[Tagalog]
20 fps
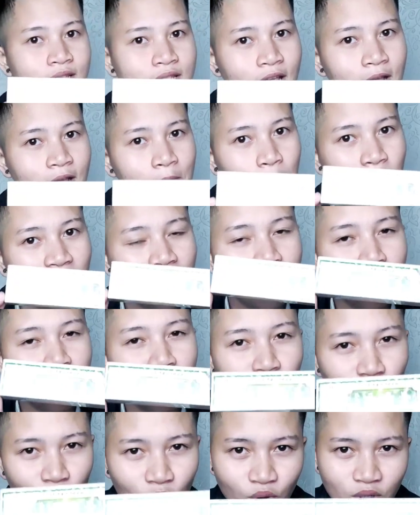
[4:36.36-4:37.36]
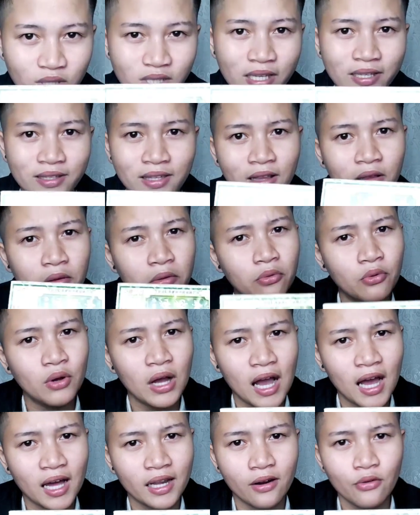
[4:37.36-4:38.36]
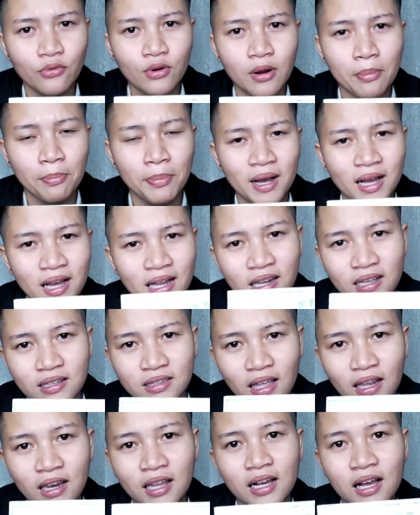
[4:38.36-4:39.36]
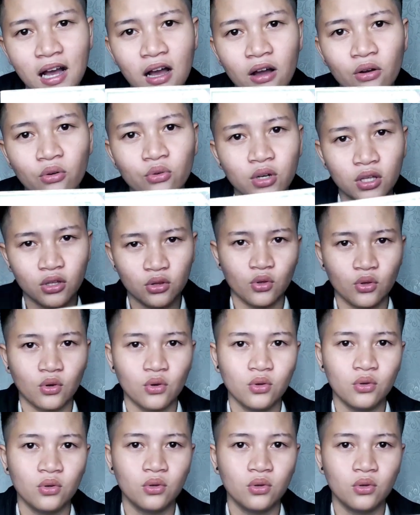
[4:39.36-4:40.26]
Isipin mo, sa tatlong araw na pagaling talaga ako nito,